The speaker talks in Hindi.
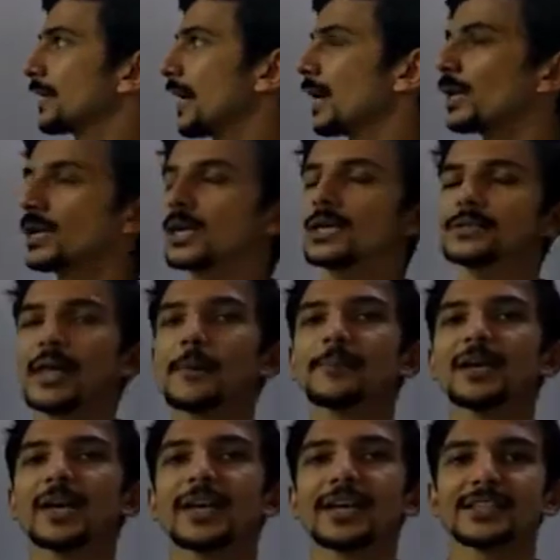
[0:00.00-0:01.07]
अलग अलग टाइप के
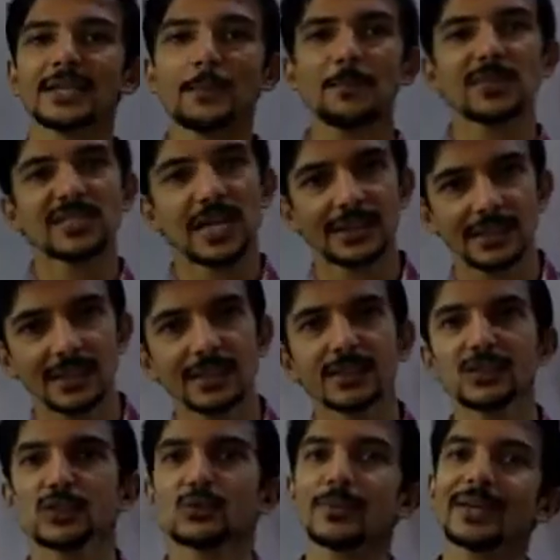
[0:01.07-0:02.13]
अगर एग्जाम्पल्स आते हैं
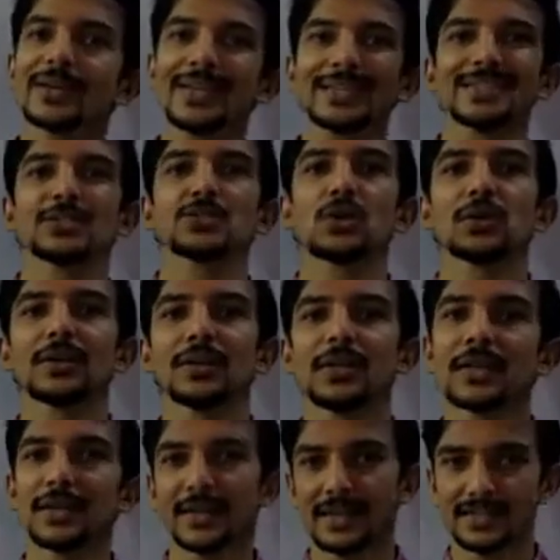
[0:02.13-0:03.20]
तो तुम्हें कैसे सॉल्व करना
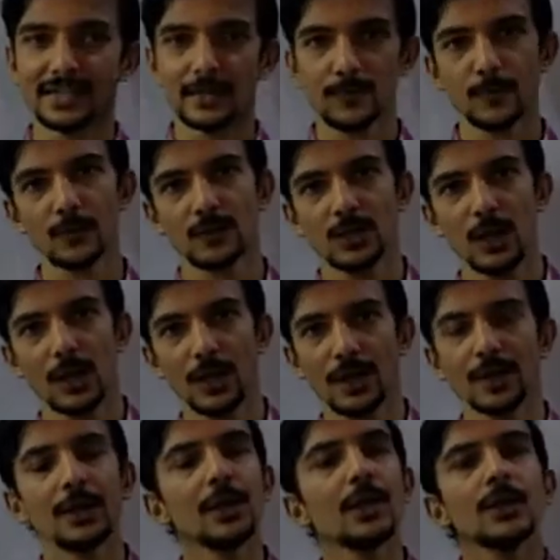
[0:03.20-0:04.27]
है कैसे अप्रोच करना है
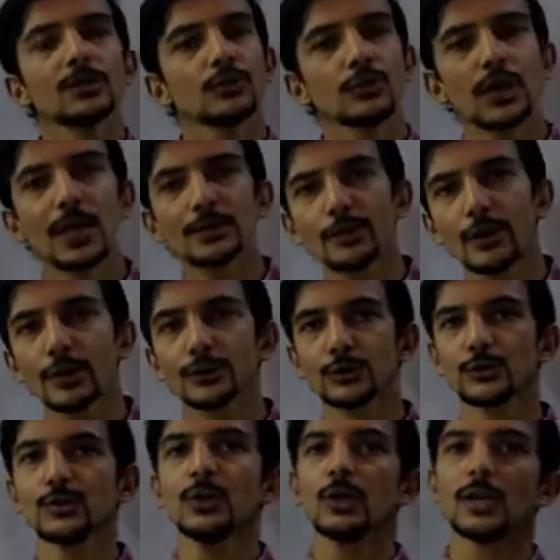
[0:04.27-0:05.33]
तो याद होगा तो
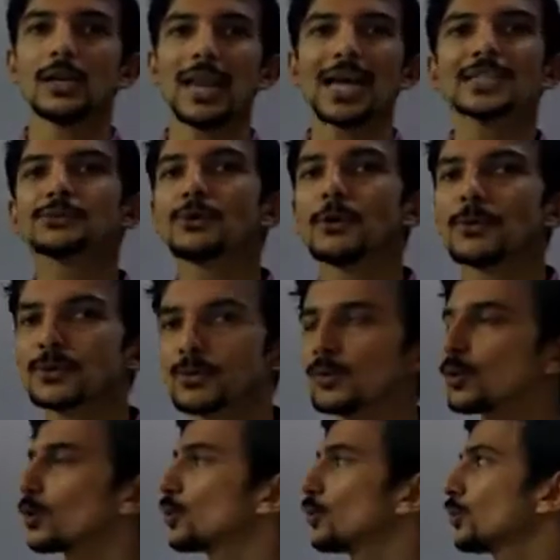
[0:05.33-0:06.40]
लास्ट वीडियो में तुम
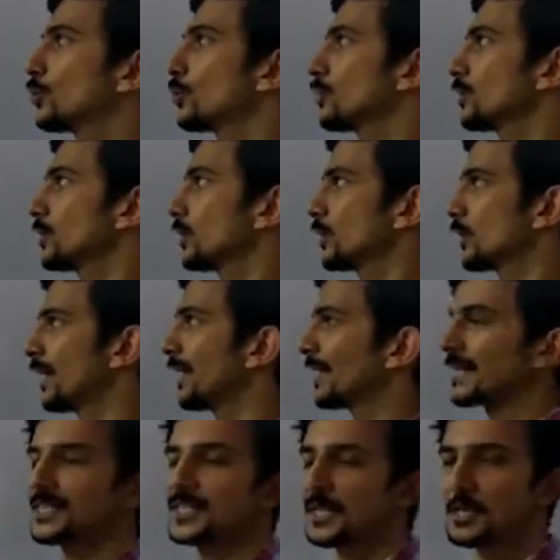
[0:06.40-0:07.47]
लोगों को एना
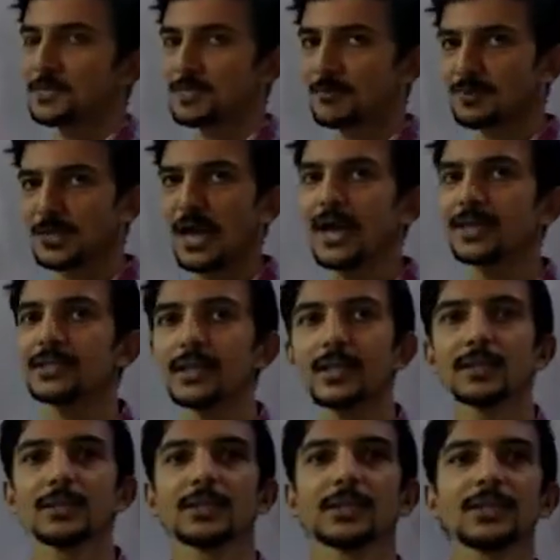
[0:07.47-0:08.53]
के सर ने समझाया था
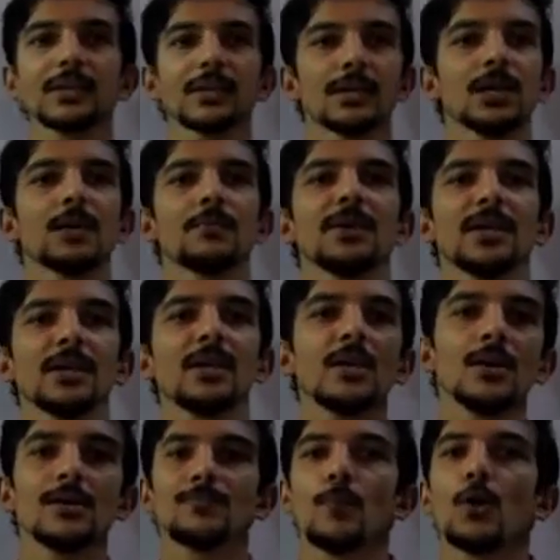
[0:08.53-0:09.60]
कि हमें
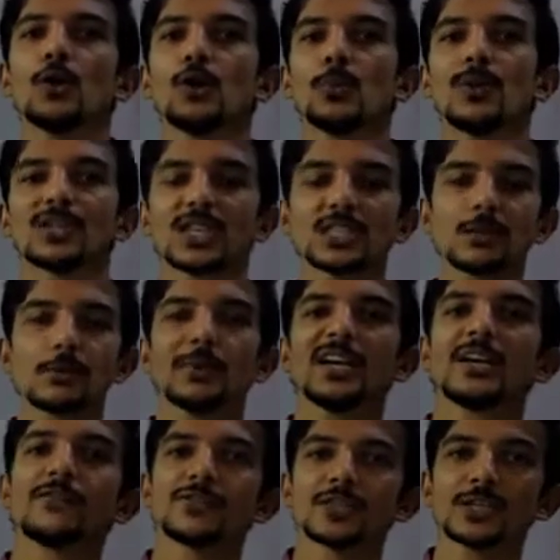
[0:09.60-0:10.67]
पॉलिनोमियल्स का जब भी
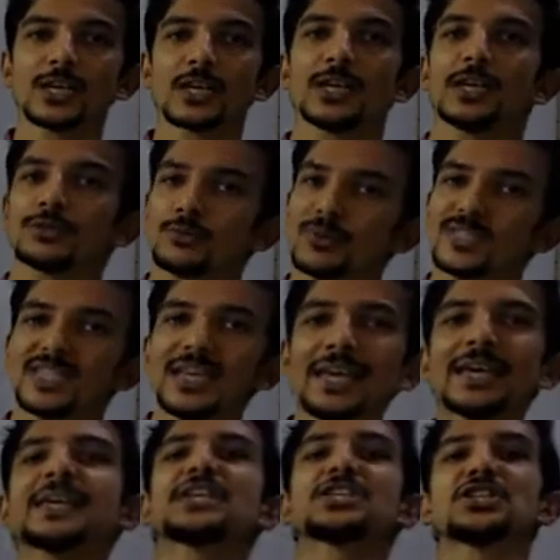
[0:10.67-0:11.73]
डिविजन करना है तो बस
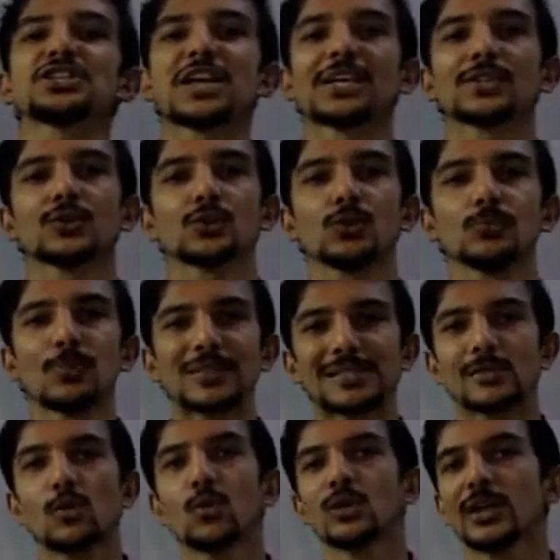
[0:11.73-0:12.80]
एक ही चीज याद रखो
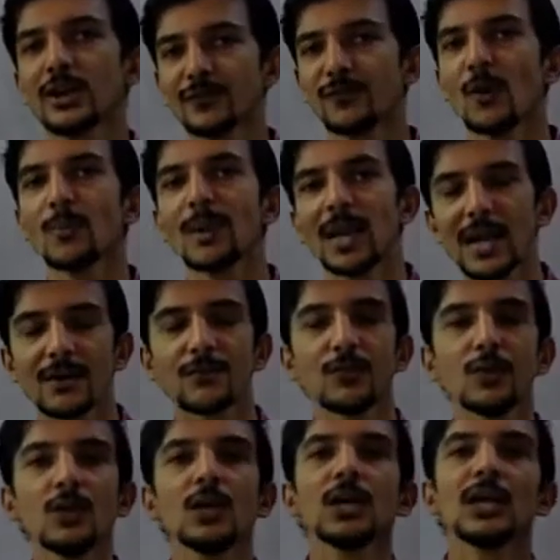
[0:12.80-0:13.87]
बस गोल्डन फॉर्मूला है वो